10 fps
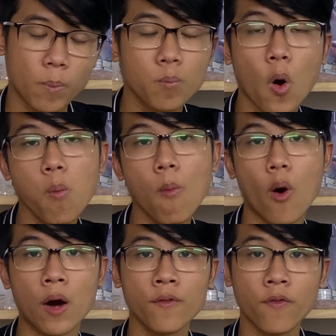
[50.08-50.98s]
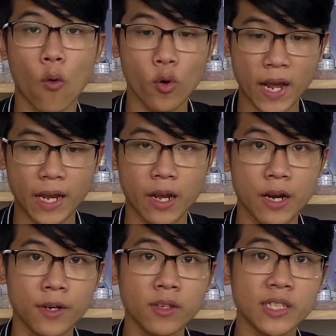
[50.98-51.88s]
4 bộ ẩn phụ này
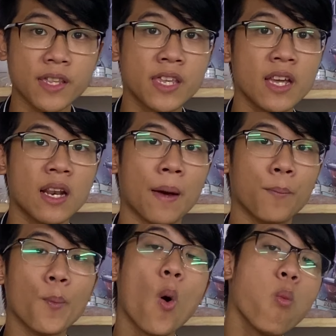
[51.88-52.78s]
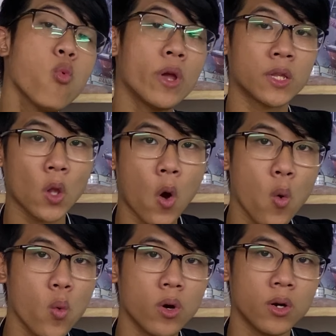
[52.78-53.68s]
nó sẽ chia làm 4 nguyên tố:
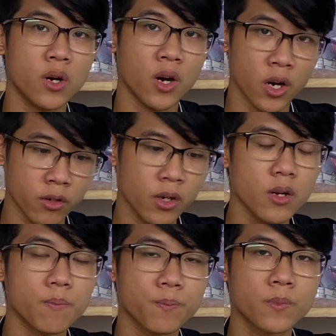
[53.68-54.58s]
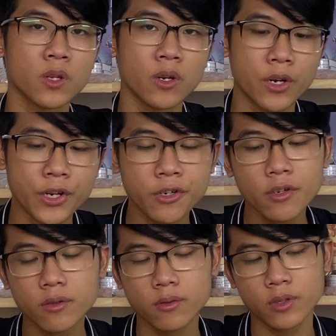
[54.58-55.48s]
lửa,
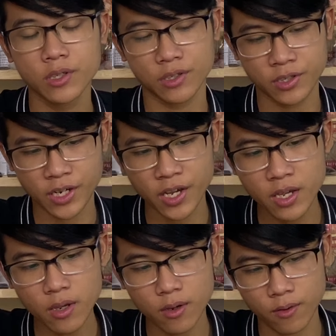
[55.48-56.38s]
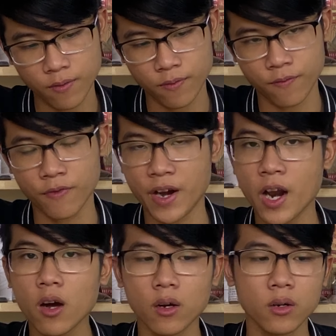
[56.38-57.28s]
nước, khí và
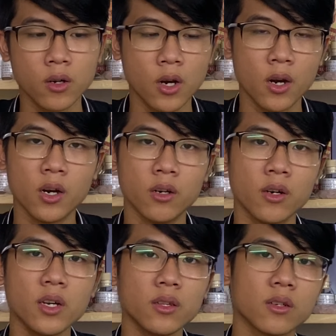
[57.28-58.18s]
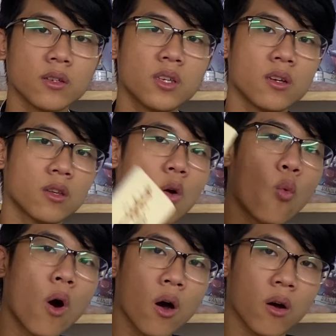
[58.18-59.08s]
đất. Lửa tượng trưng cho
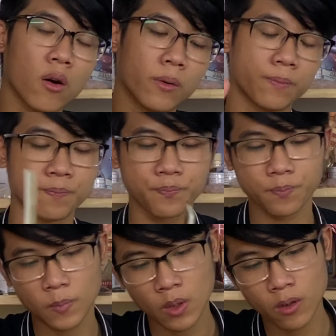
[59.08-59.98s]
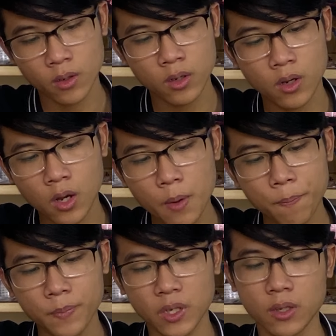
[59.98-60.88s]
Won, cúp
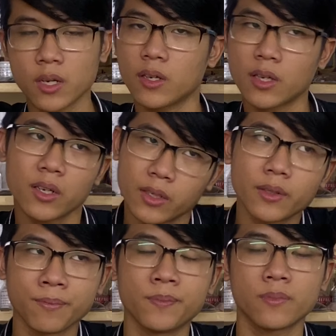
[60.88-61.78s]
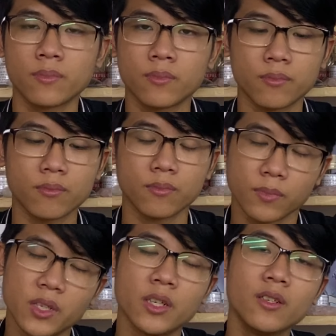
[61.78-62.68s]
tượng trưng cho
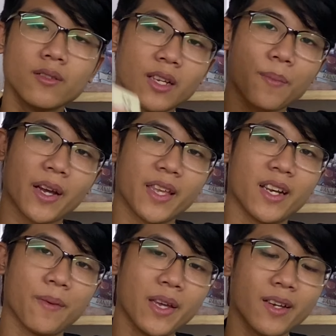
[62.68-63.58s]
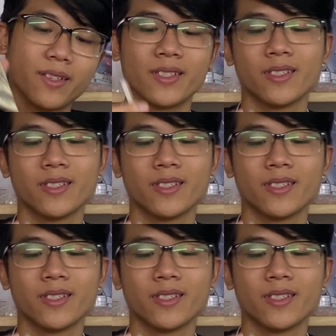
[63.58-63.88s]
nước, các bạn nhìn là biết rồi.